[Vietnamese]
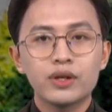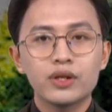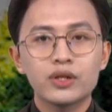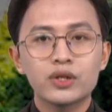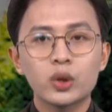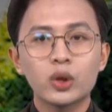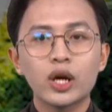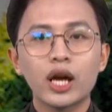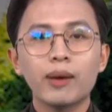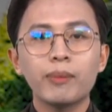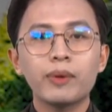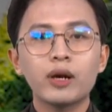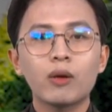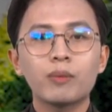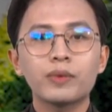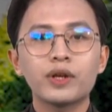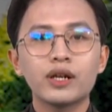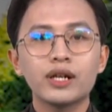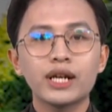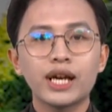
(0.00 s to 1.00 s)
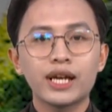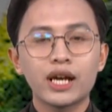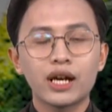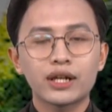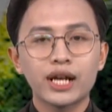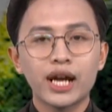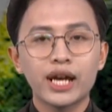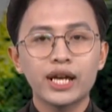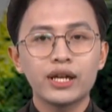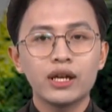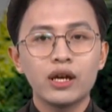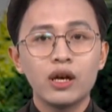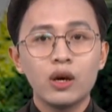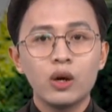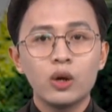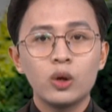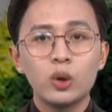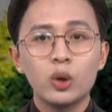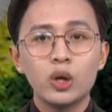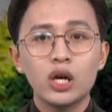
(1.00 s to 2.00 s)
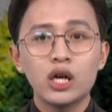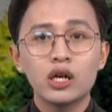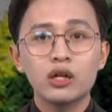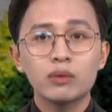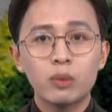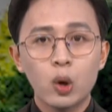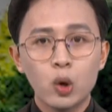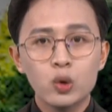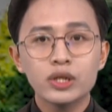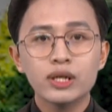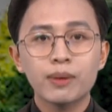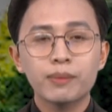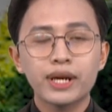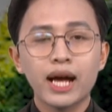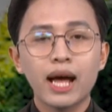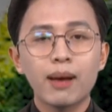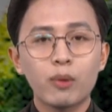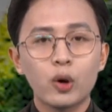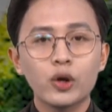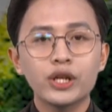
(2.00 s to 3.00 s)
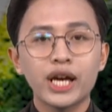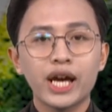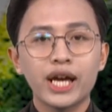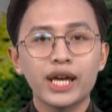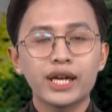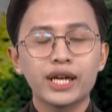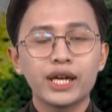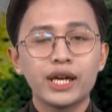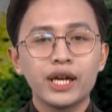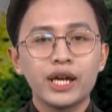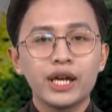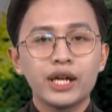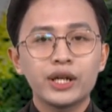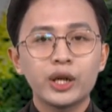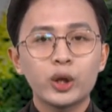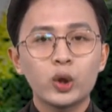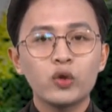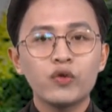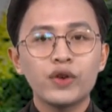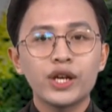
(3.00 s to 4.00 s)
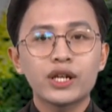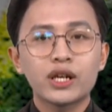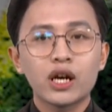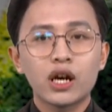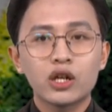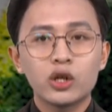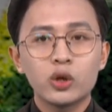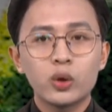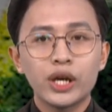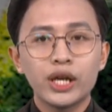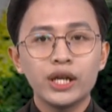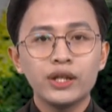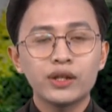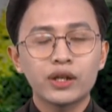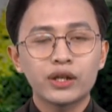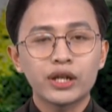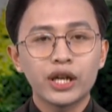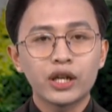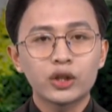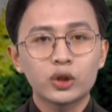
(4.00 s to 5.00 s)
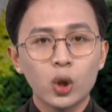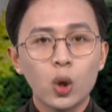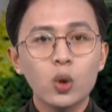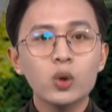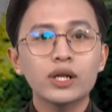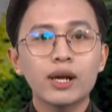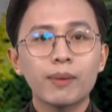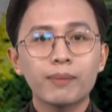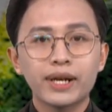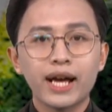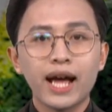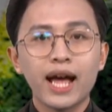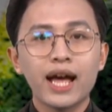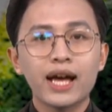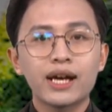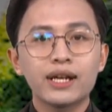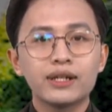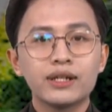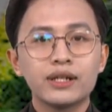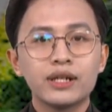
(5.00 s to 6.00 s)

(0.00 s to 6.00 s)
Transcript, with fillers: số ca F0 những ngày gần đây luôn hơn 400 ca mỗi ngày – nên quý vị cần lưu ý thực hiện tốt 5K.